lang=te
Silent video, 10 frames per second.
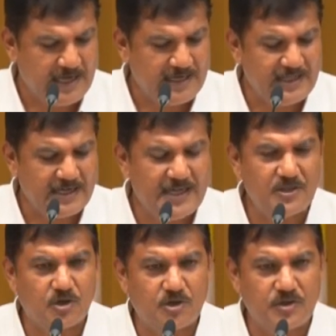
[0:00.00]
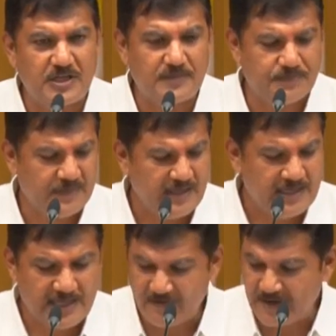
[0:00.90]
నాకు అర్థం కానిది ఒకటి ఉంది
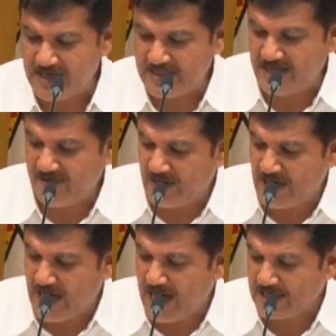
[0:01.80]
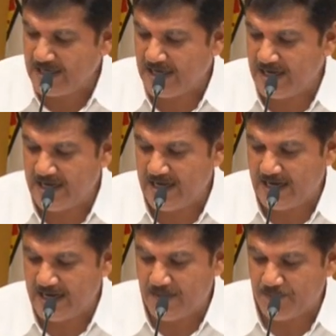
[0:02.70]
ఎవరైతే ఇవాళ ఆర్కే గారి
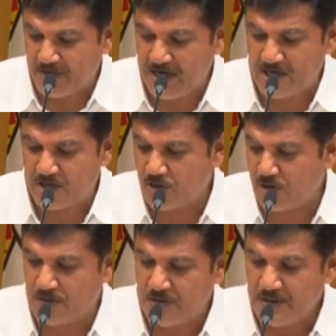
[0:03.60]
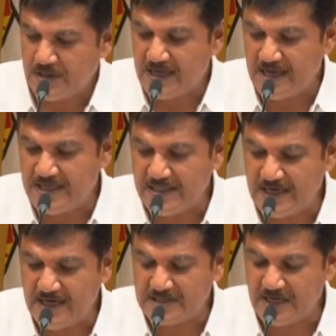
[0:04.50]
కంప్లైంట్లో
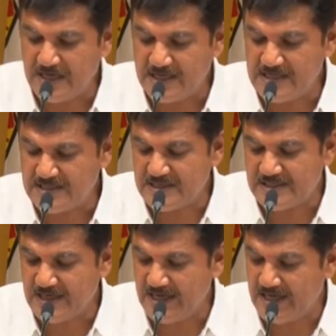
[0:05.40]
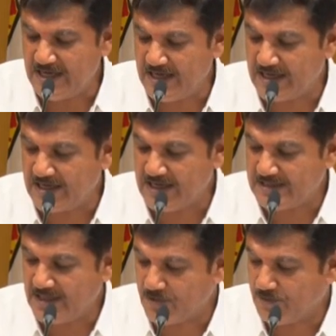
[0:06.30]
ఏదైతే అడిషనల్ డీజీ సిఐడి గారికి
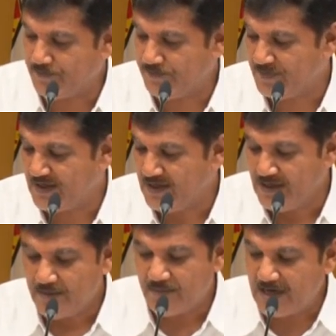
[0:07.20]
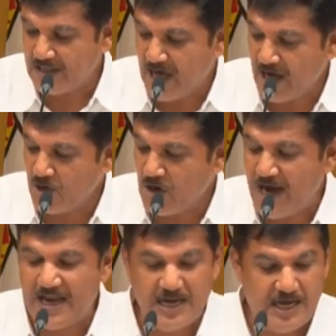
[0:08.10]
రాశారో మరి దానిలో
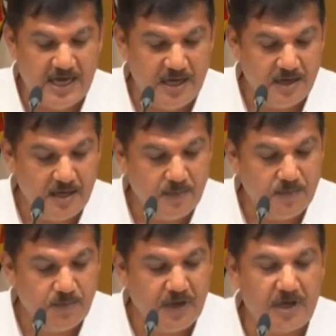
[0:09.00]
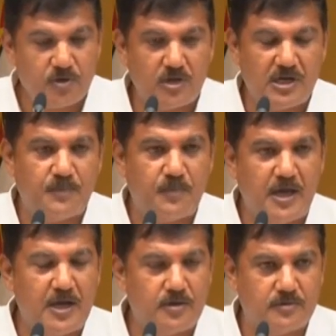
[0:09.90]
ఆయన పేర్కొన్న
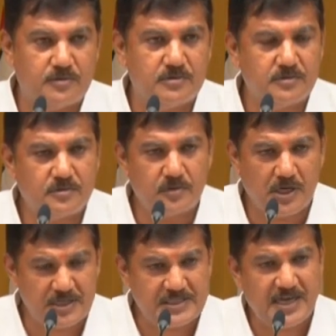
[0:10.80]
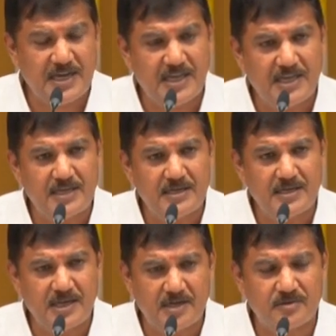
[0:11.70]
పేర్లు ఒక్కసారి
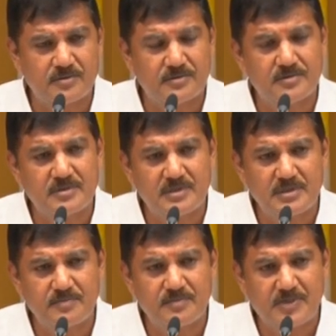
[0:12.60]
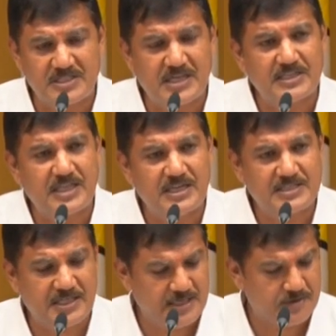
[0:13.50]
నేను ప్రజలకు
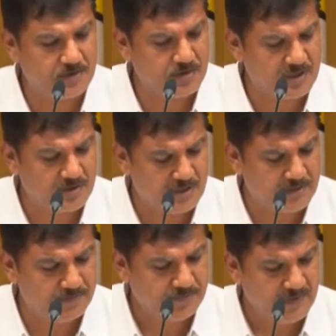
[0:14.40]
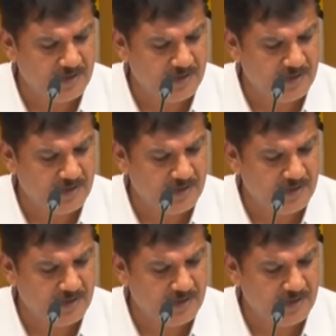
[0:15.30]
తెలియజేద్దాం అనుకుంటా ఉన్నా